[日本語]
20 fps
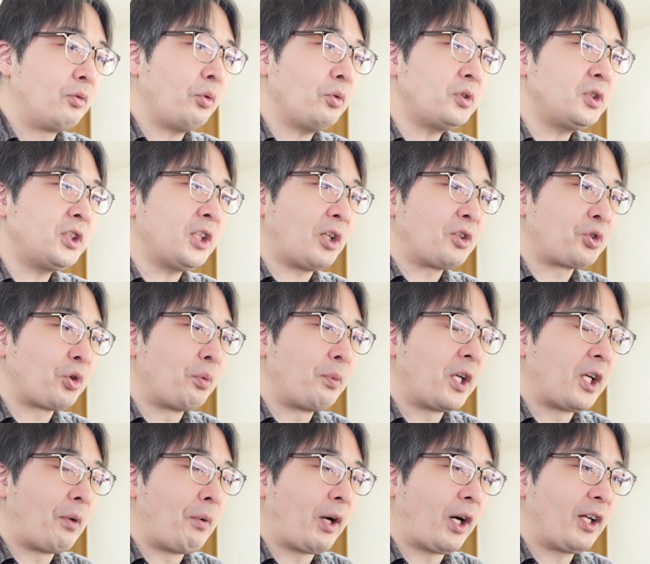どっちが正
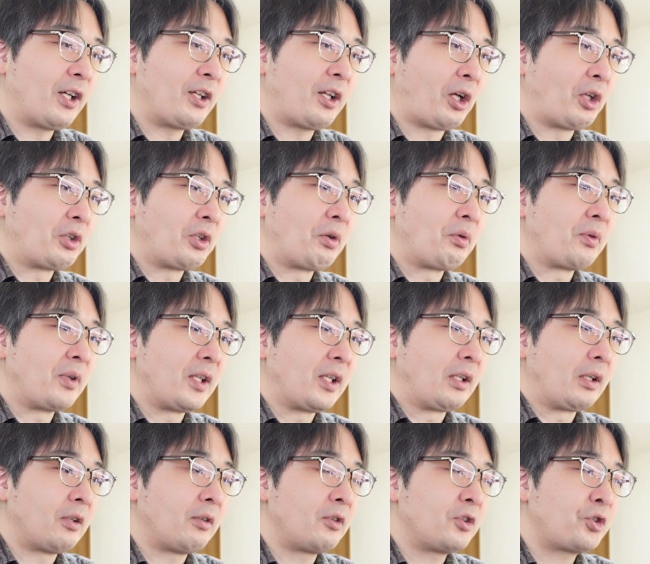面かわからなかったの
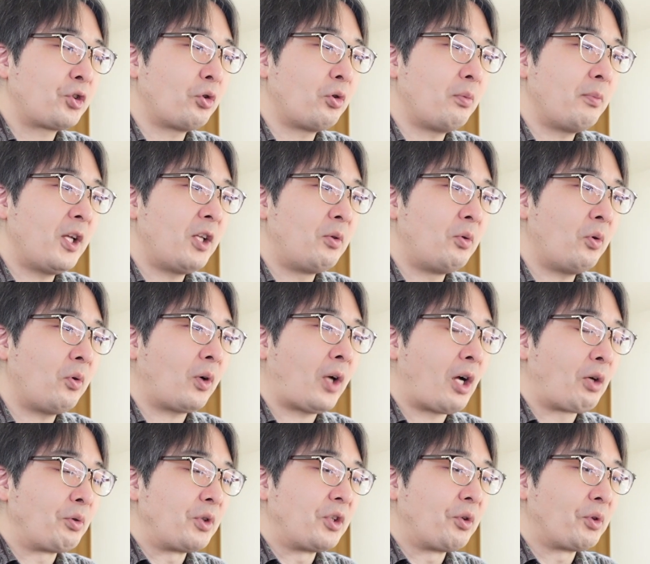で、正面の
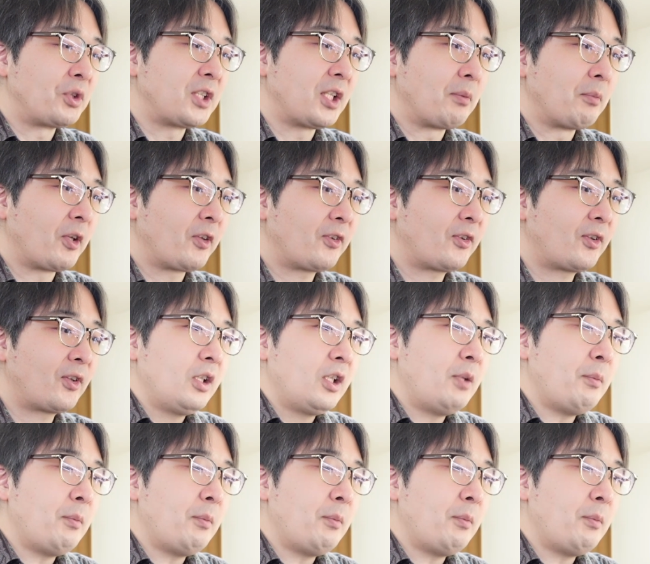確認をしています。